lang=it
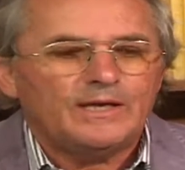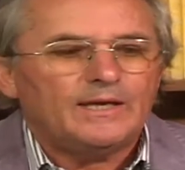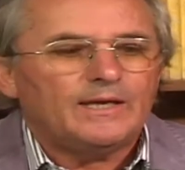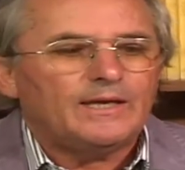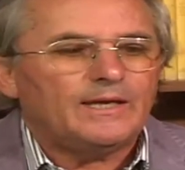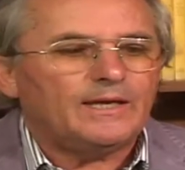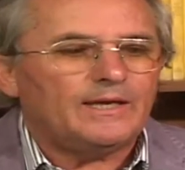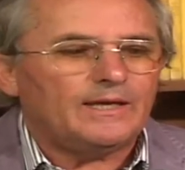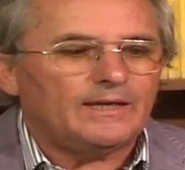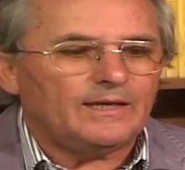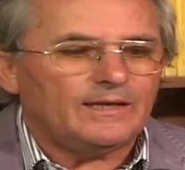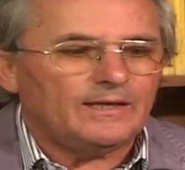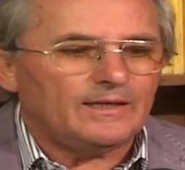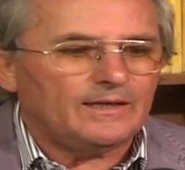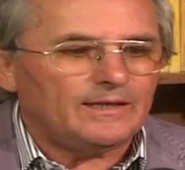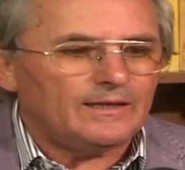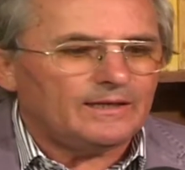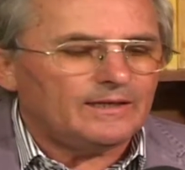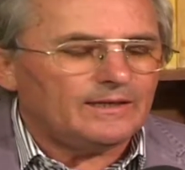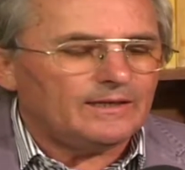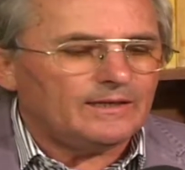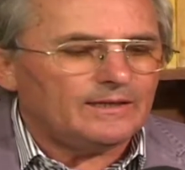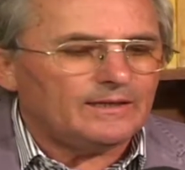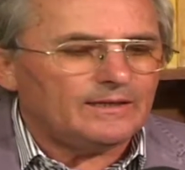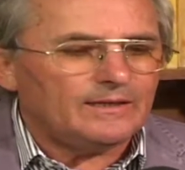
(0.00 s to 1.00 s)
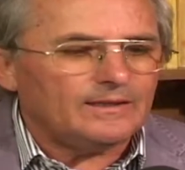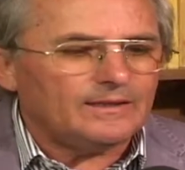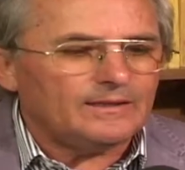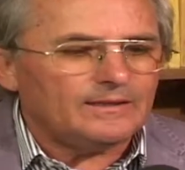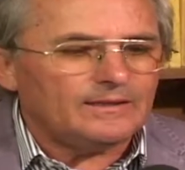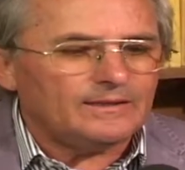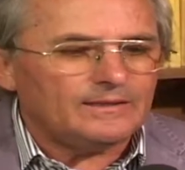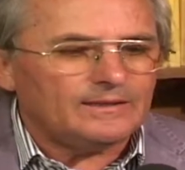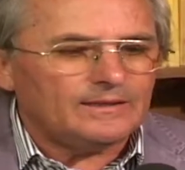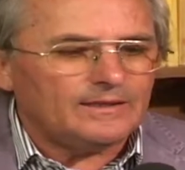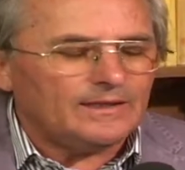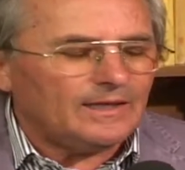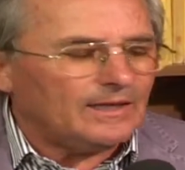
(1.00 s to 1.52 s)

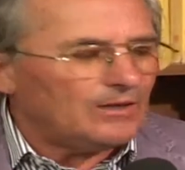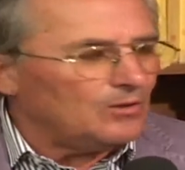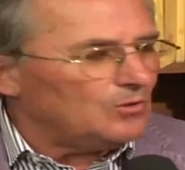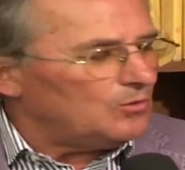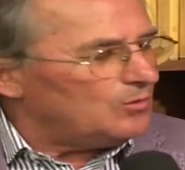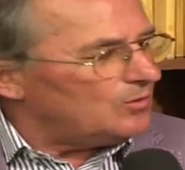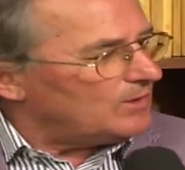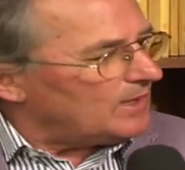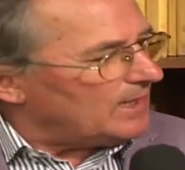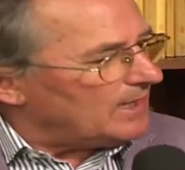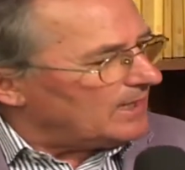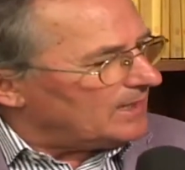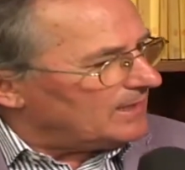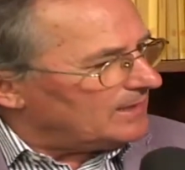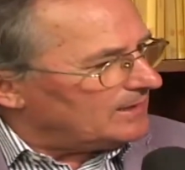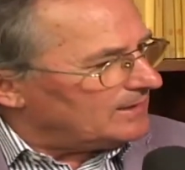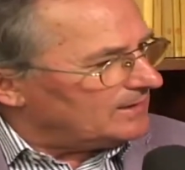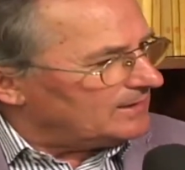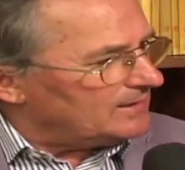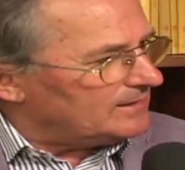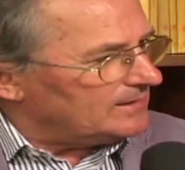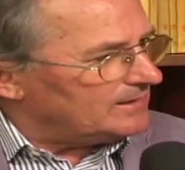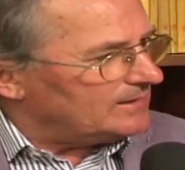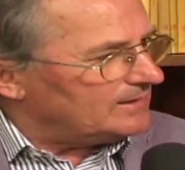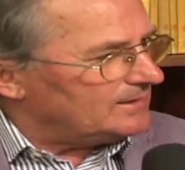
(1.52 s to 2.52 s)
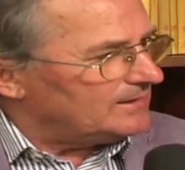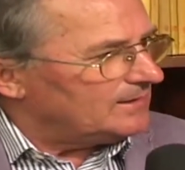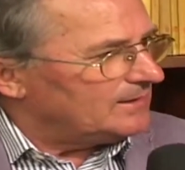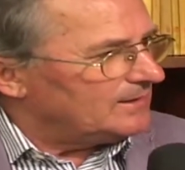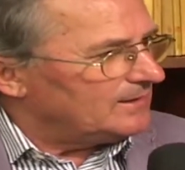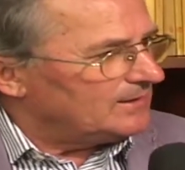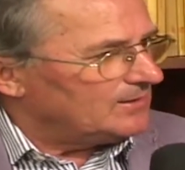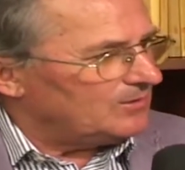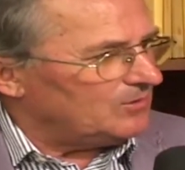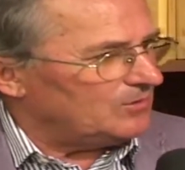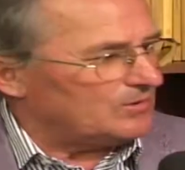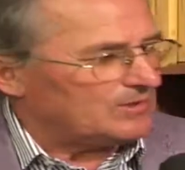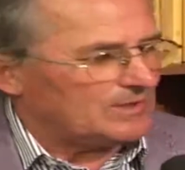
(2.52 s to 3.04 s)
E, e allora eh,
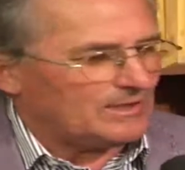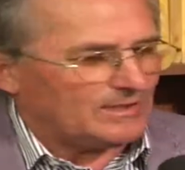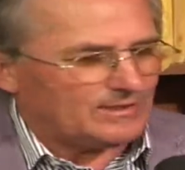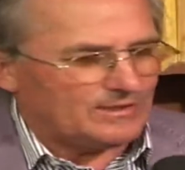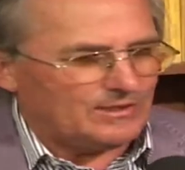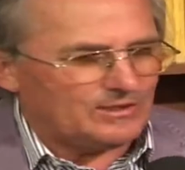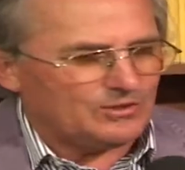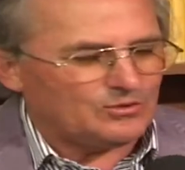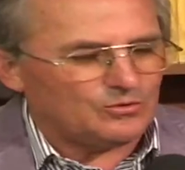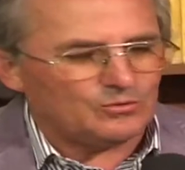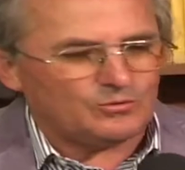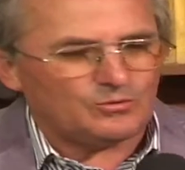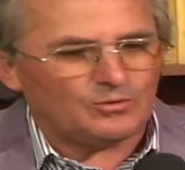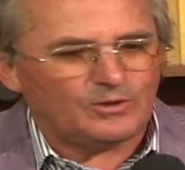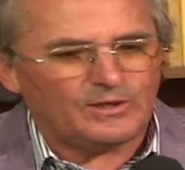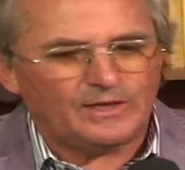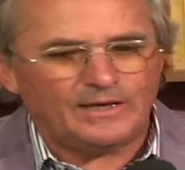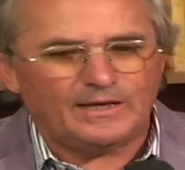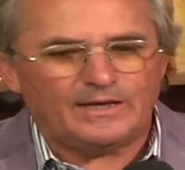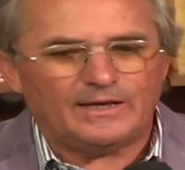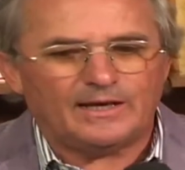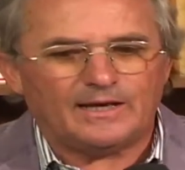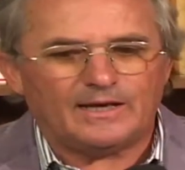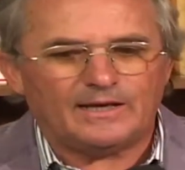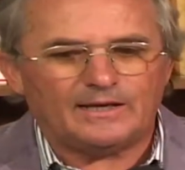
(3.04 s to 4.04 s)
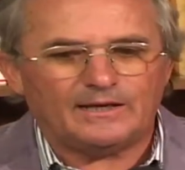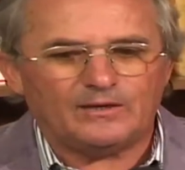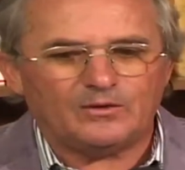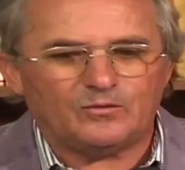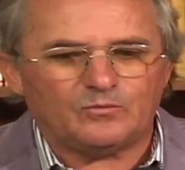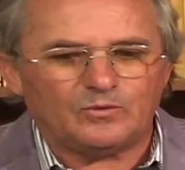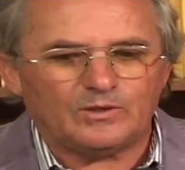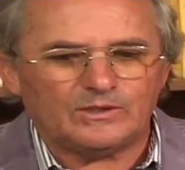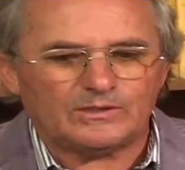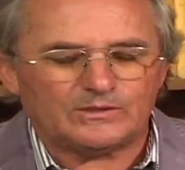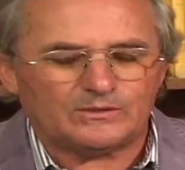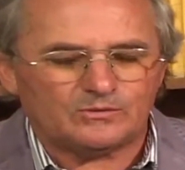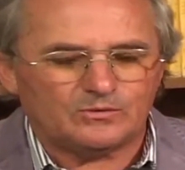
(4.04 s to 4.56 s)
cosa si sottolinea in
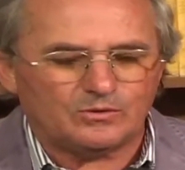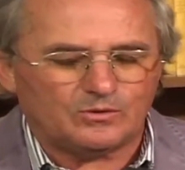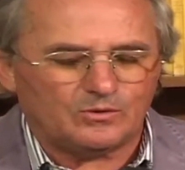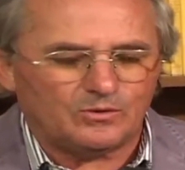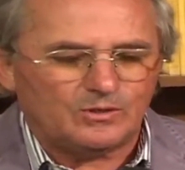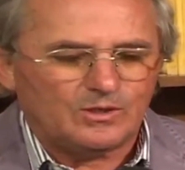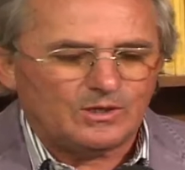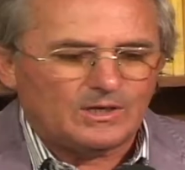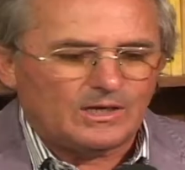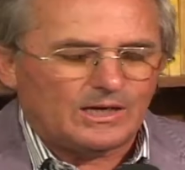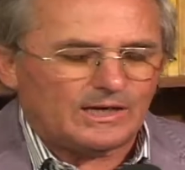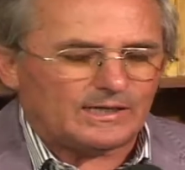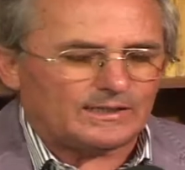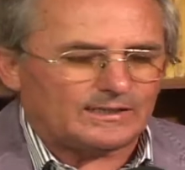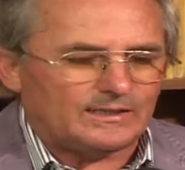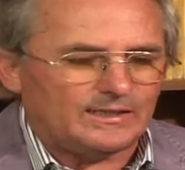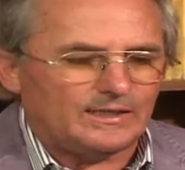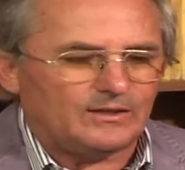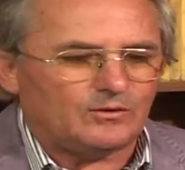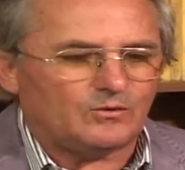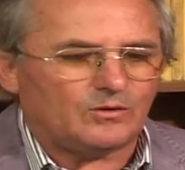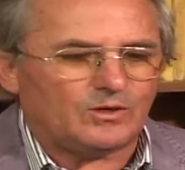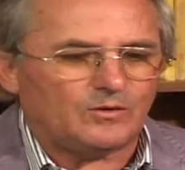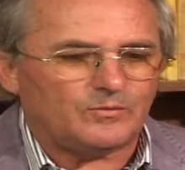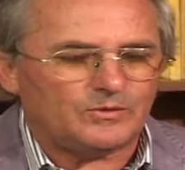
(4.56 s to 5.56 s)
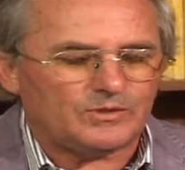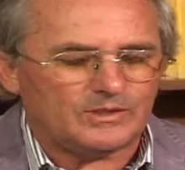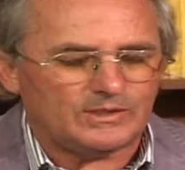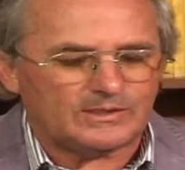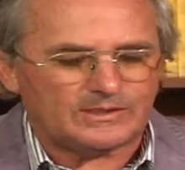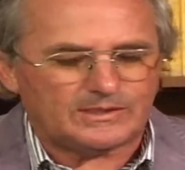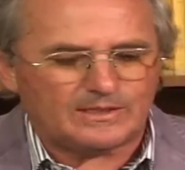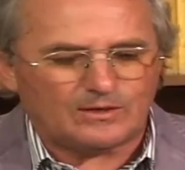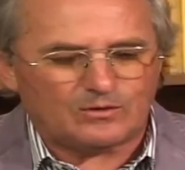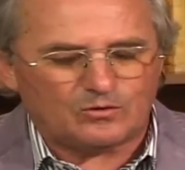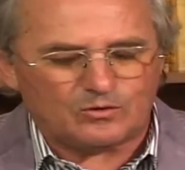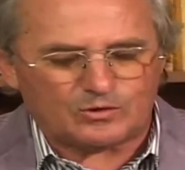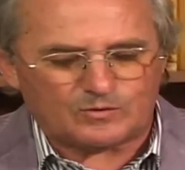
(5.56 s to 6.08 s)
questo articolo,
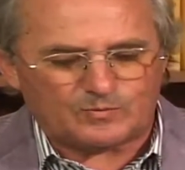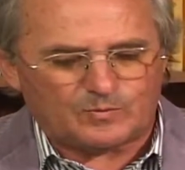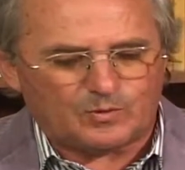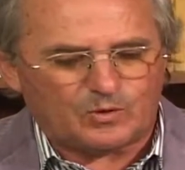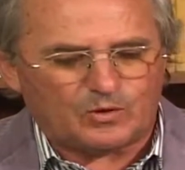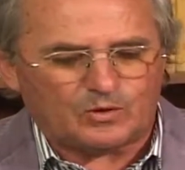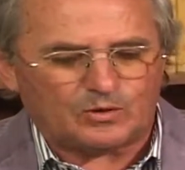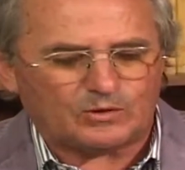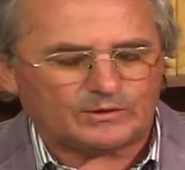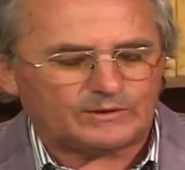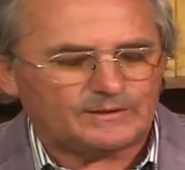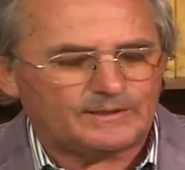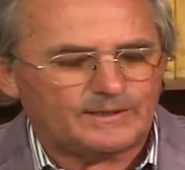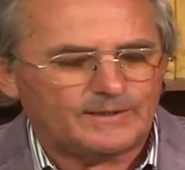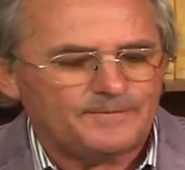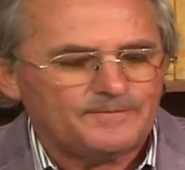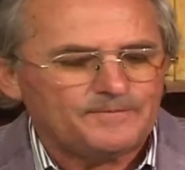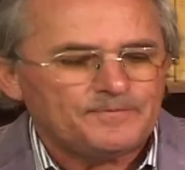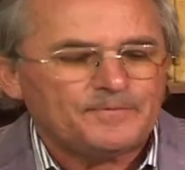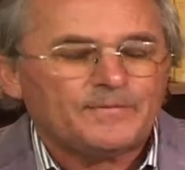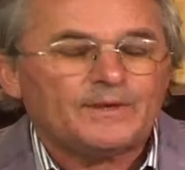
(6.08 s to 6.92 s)
Amicizia allo sport?